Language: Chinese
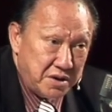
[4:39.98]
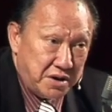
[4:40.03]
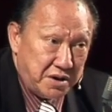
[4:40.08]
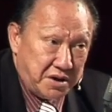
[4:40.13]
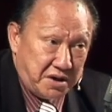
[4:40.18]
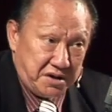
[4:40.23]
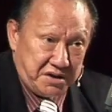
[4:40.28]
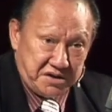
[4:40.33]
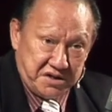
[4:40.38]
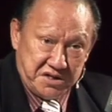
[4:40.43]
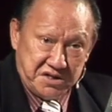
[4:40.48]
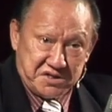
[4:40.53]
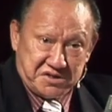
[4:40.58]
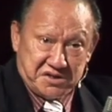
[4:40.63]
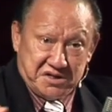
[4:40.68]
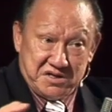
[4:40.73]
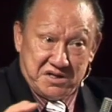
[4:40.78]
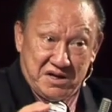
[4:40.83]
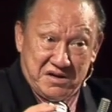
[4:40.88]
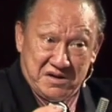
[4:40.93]
合一
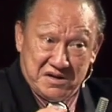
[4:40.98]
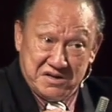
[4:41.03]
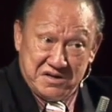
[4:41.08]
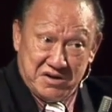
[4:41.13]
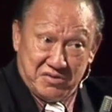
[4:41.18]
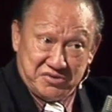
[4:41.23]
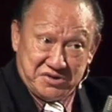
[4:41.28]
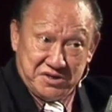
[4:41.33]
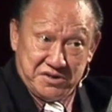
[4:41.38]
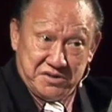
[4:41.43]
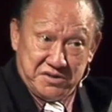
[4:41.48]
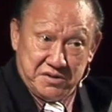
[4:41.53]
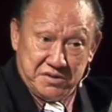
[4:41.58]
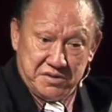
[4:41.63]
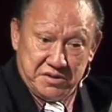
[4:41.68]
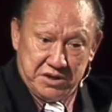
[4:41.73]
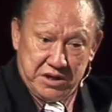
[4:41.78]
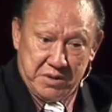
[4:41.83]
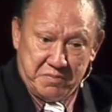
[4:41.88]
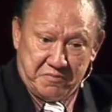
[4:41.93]
是一样很要紧的。
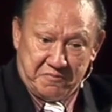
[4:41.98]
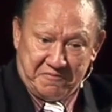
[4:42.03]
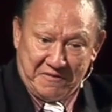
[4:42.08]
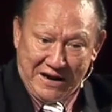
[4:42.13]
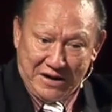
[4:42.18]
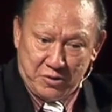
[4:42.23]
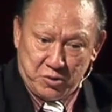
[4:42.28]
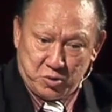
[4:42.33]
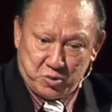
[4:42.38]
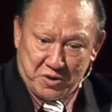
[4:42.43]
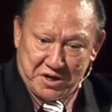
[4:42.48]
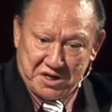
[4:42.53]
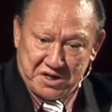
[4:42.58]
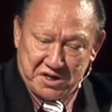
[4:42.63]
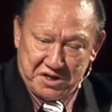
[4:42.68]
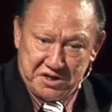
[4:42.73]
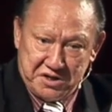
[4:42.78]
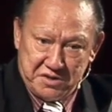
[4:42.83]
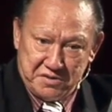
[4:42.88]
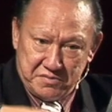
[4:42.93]
你反对
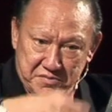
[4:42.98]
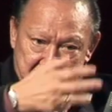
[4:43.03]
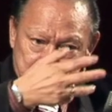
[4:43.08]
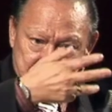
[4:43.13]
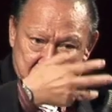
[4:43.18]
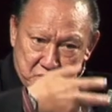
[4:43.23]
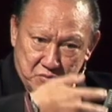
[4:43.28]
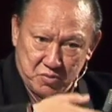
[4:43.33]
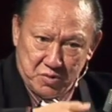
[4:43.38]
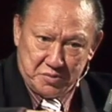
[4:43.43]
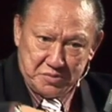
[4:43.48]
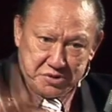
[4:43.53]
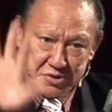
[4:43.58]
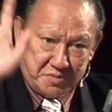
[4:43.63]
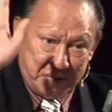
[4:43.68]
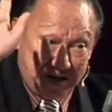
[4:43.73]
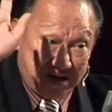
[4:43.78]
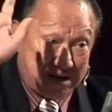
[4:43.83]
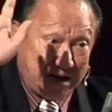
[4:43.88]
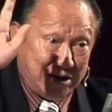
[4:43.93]
合一，我们就
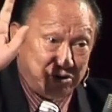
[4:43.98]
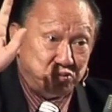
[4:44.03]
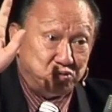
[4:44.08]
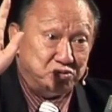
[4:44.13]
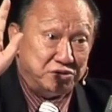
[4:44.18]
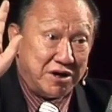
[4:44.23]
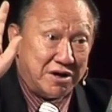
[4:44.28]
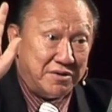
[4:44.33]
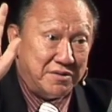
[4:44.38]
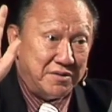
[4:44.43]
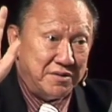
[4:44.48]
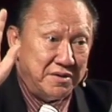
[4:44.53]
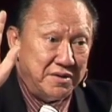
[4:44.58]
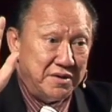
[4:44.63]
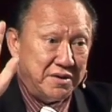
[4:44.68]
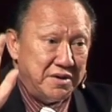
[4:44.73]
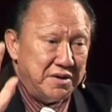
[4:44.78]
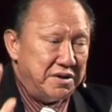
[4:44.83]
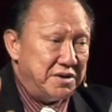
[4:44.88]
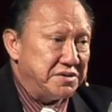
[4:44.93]
把你开除掉。
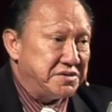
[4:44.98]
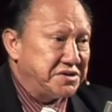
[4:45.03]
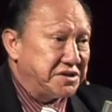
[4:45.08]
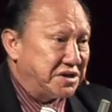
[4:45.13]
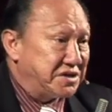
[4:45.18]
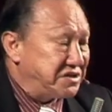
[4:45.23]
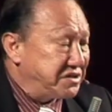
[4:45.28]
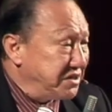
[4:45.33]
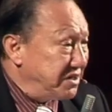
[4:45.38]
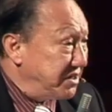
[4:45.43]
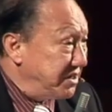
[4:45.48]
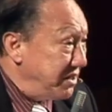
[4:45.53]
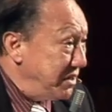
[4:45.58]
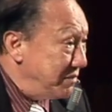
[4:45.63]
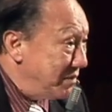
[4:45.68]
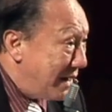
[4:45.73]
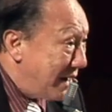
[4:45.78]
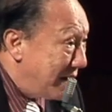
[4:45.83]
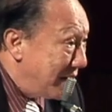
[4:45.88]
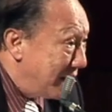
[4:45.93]
这个是合一
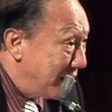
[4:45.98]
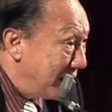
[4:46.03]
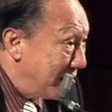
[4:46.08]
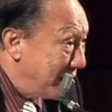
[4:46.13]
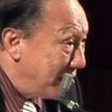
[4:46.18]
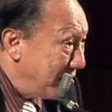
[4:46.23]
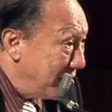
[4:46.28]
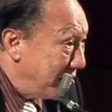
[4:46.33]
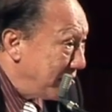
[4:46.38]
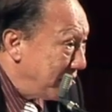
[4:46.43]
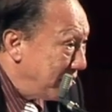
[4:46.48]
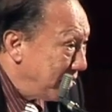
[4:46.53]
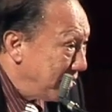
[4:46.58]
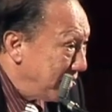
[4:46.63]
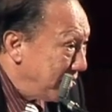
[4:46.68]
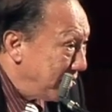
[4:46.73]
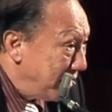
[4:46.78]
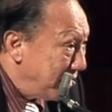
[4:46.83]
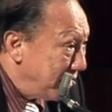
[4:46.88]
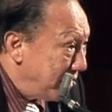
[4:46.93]
吗？
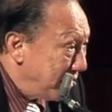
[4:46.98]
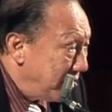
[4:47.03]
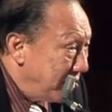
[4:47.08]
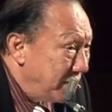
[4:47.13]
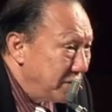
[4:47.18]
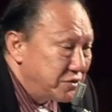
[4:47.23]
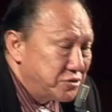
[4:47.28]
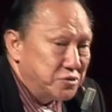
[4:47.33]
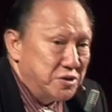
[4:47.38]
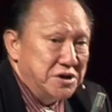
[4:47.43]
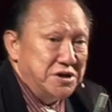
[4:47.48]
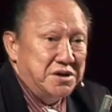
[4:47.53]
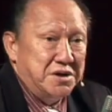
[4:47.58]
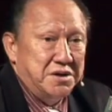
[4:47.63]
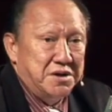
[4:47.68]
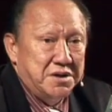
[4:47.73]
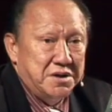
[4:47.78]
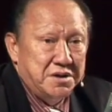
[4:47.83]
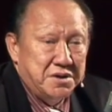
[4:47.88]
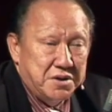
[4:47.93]
所以
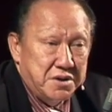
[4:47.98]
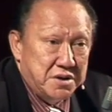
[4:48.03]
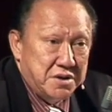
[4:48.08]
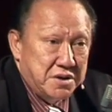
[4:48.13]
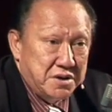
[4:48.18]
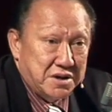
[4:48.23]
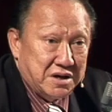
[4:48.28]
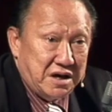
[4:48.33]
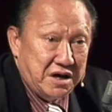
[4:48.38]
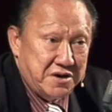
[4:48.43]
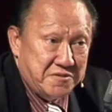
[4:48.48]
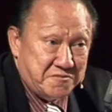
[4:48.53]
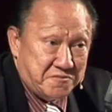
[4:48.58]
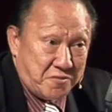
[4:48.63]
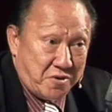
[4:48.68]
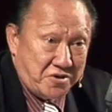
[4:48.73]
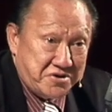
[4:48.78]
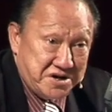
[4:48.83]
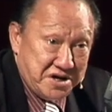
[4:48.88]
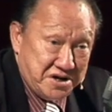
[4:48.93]
呢，c a l i
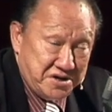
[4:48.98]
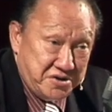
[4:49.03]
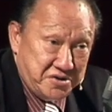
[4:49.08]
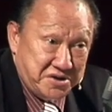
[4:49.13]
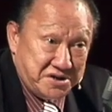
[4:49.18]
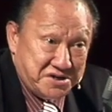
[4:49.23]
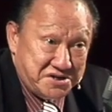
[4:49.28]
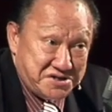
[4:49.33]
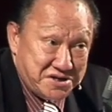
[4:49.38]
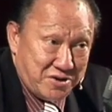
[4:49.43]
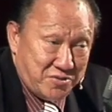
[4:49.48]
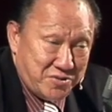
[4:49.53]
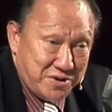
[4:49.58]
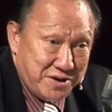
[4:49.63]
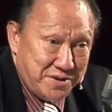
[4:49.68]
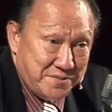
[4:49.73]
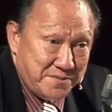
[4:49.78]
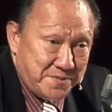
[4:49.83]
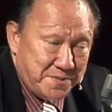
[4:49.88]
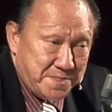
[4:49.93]
f o r n i a 有一个教
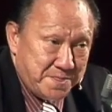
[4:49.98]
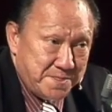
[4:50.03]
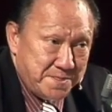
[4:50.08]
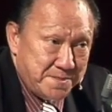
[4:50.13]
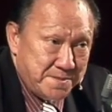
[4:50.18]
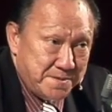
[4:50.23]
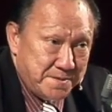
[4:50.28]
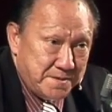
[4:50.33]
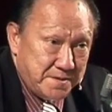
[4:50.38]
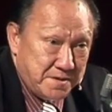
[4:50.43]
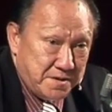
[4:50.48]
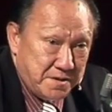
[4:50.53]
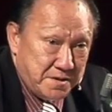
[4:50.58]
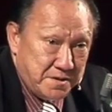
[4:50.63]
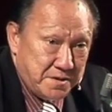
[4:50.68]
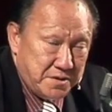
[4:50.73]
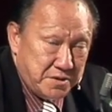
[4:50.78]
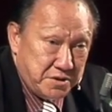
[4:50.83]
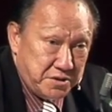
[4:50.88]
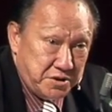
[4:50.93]
会，
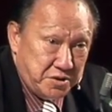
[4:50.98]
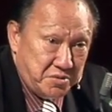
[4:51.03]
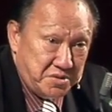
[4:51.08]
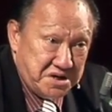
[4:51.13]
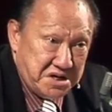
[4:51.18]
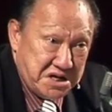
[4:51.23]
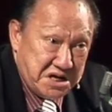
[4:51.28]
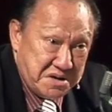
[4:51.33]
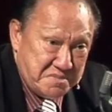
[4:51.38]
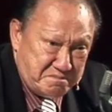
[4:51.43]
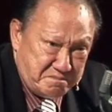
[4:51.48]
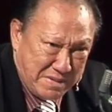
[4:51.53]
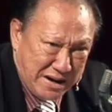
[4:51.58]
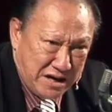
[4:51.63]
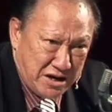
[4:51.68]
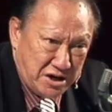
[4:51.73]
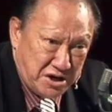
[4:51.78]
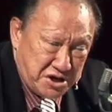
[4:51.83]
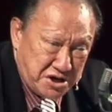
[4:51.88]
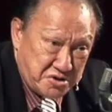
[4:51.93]
有一
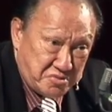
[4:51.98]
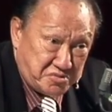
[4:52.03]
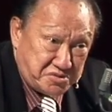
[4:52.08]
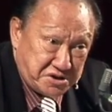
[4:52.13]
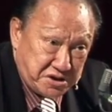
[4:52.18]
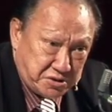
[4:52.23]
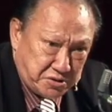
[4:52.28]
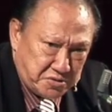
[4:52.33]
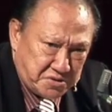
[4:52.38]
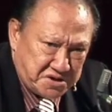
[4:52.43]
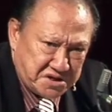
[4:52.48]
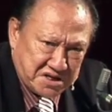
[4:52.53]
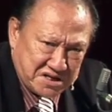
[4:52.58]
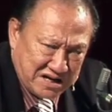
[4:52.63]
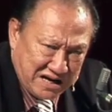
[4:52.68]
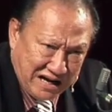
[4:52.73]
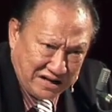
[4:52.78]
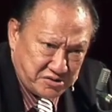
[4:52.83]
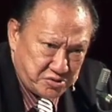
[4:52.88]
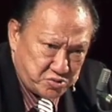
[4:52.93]
百六十多个
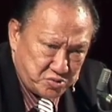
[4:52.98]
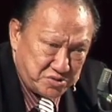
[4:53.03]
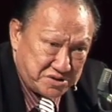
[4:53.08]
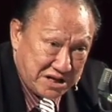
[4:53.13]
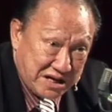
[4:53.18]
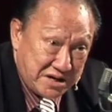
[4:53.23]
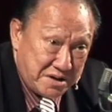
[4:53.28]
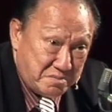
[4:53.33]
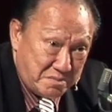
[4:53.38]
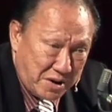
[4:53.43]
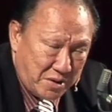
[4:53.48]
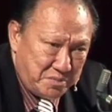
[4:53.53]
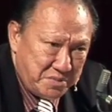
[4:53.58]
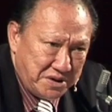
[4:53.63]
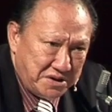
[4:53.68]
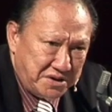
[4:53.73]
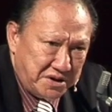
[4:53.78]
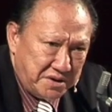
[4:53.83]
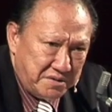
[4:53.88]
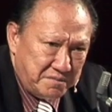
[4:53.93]
看出他的毛
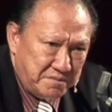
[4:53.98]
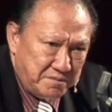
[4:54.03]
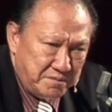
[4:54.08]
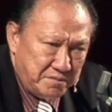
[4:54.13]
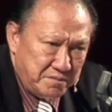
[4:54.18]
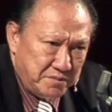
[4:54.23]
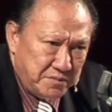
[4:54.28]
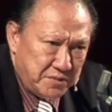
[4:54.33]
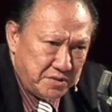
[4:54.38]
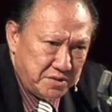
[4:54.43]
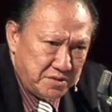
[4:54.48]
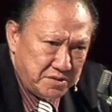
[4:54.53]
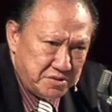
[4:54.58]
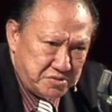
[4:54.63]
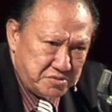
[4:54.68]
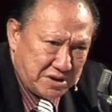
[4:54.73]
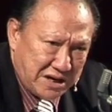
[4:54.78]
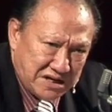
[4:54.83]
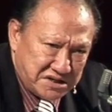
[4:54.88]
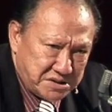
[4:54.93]
病的人，
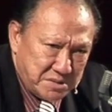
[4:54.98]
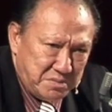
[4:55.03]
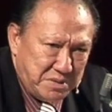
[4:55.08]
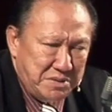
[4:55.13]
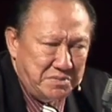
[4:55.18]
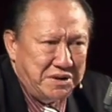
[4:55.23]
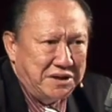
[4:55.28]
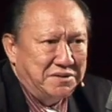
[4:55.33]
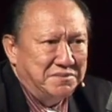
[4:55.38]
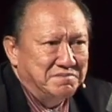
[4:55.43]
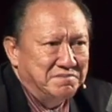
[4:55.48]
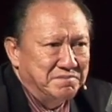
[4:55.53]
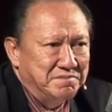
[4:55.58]
就开始批评。